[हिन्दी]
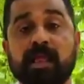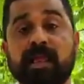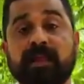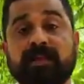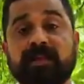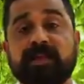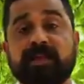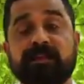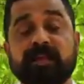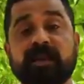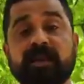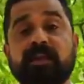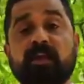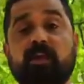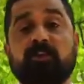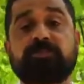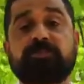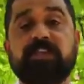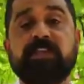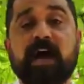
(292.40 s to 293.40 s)
एक नेता की
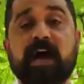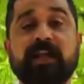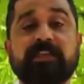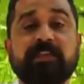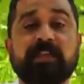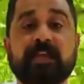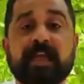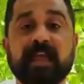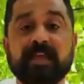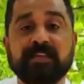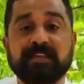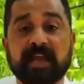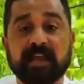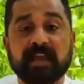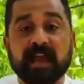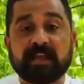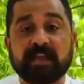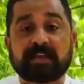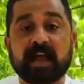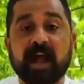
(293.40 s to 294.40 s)
ओर से यहां तक कह दिया
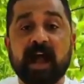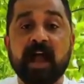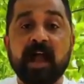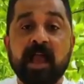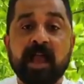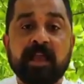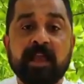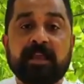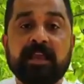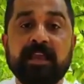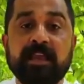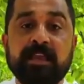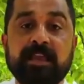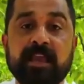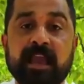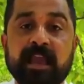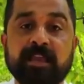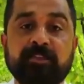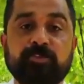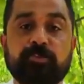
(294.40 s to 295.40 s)
गया था कि
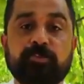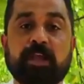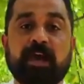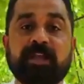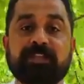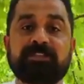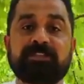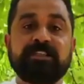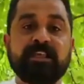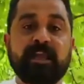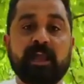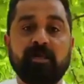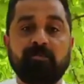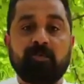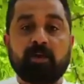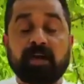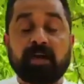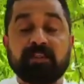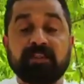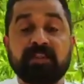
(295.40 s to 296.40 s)
ये जो धरती है
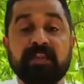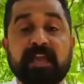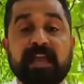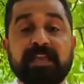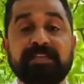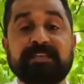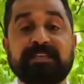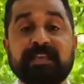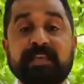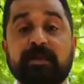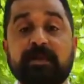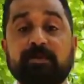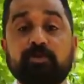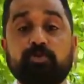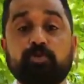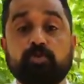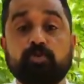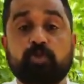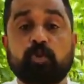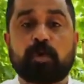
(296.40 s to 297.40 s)
वो गंदी है इसलिए मैं
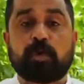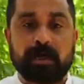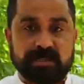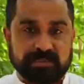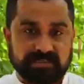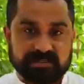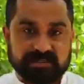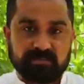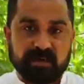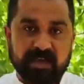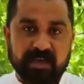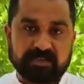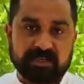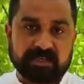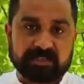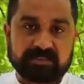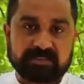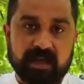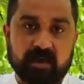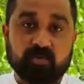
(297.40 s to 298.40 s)
जूतों का इस्तेमाल
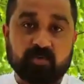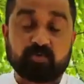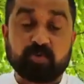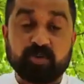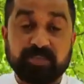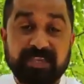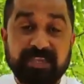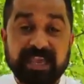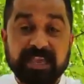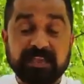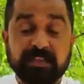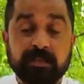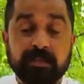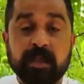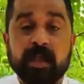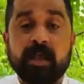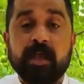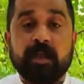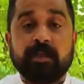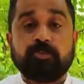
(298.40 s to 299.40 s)
करता हूं तो ये
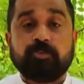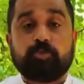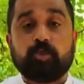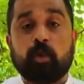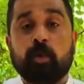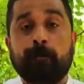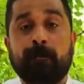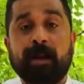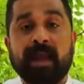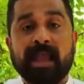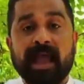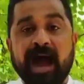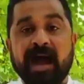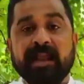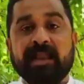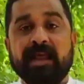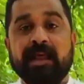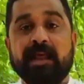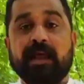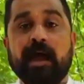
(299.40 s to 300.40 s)
जो
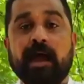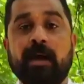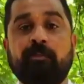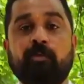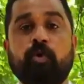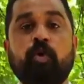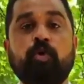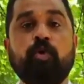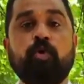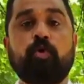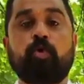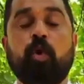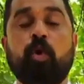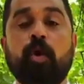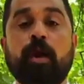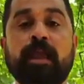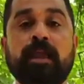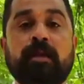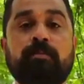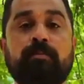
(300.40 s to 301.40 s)
बयान है अब उनको
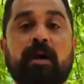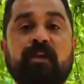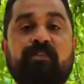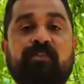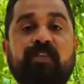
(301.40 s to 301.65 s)
एक बार